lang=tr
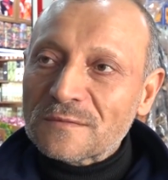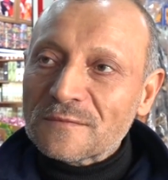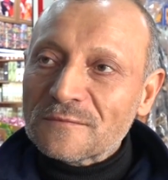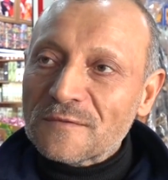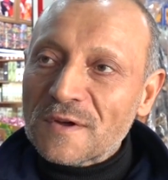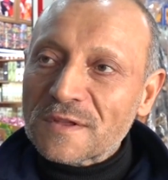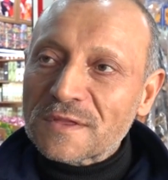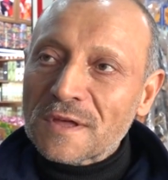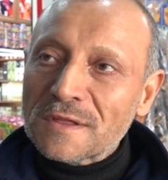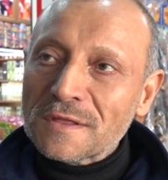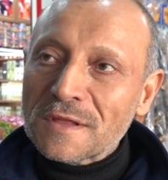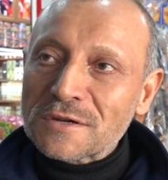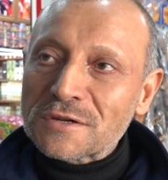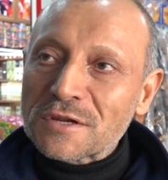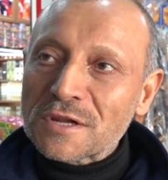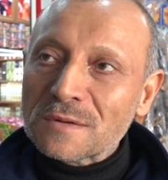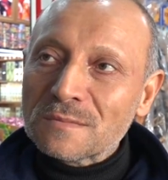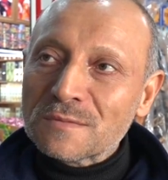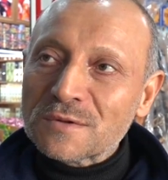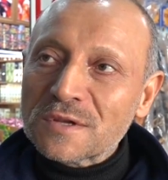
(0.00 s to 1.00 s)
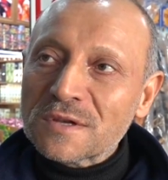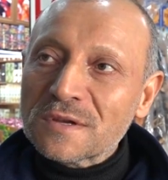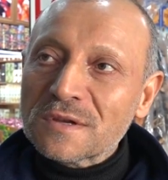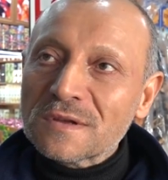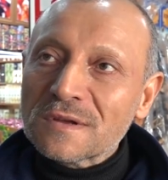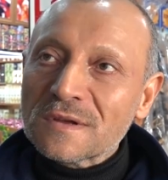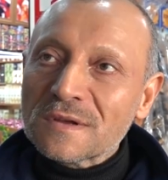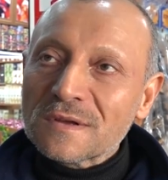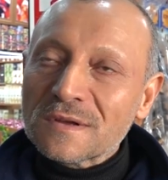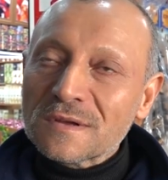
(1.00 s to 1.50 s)

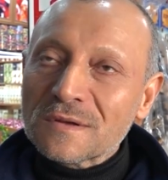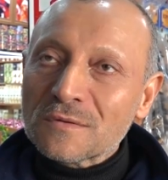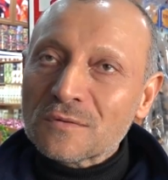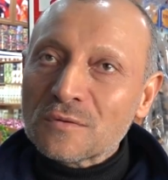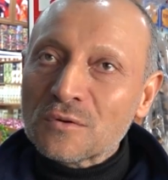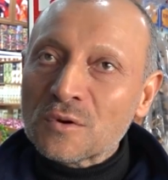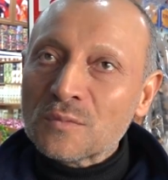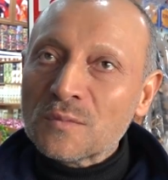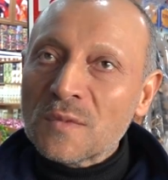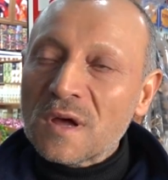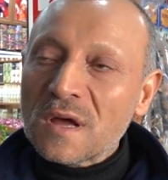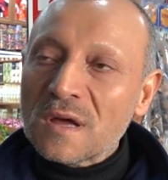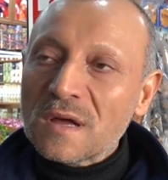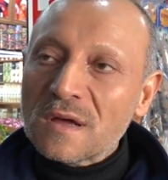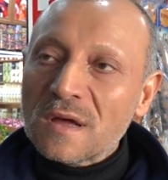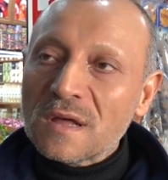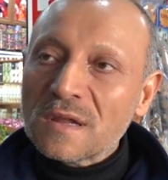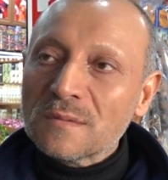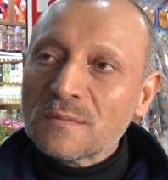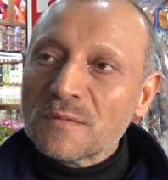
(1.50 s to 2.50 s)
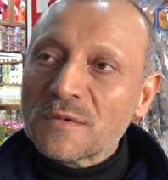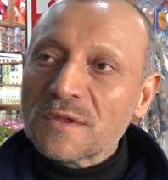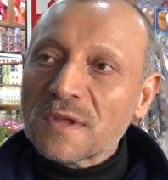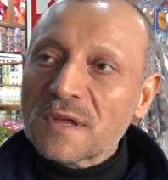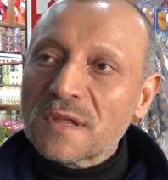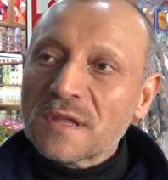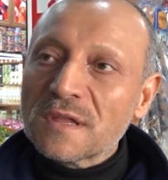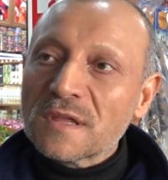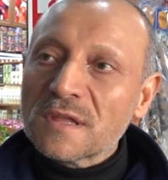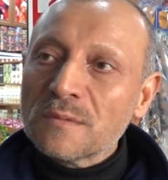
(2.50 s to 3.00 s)
vatandaşlarımızı hurma
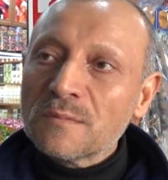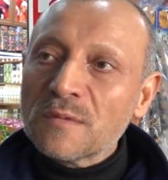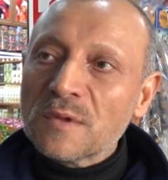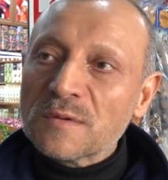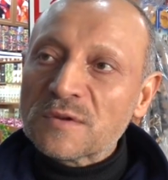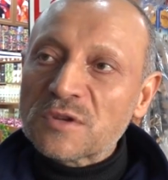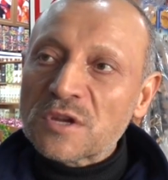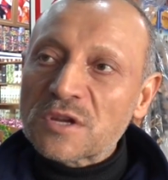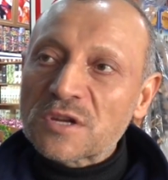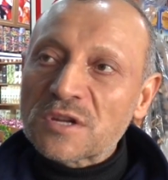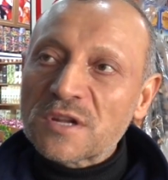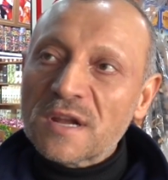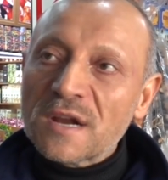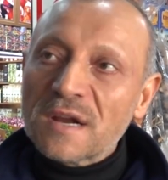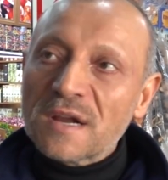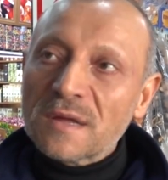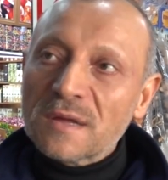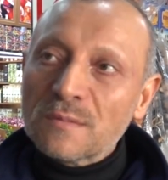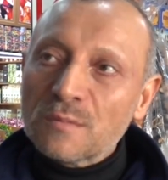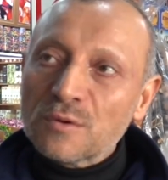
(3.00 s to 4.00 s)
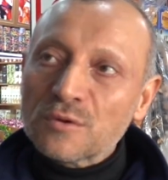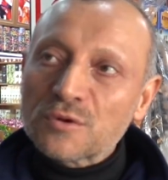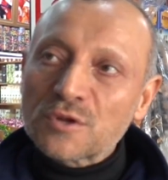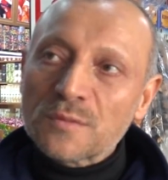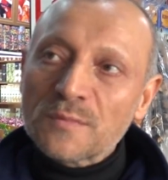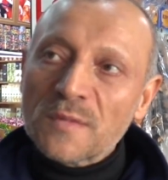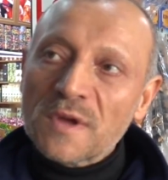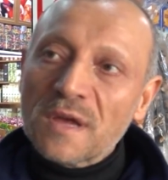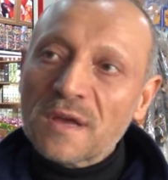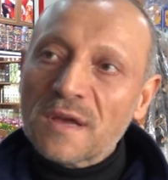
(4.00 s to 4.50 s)
alımında da dediğim gibi çeşitlerle
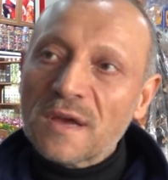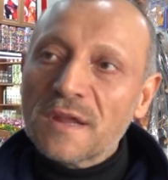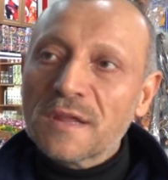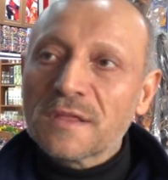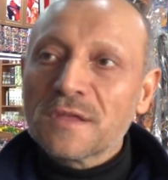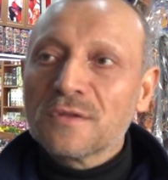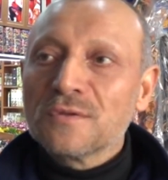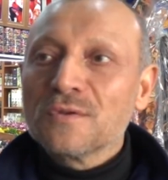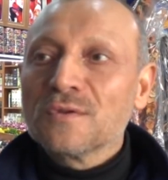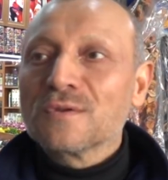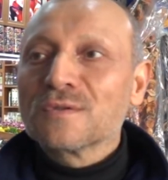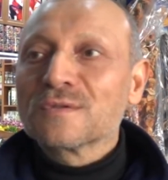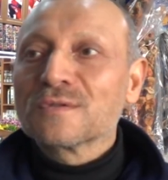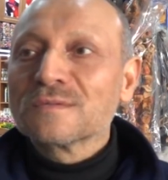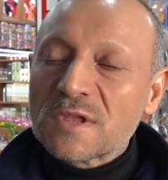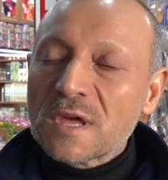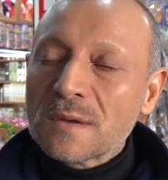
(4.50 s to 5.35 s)
buluşturmaya gayret ediyoruz.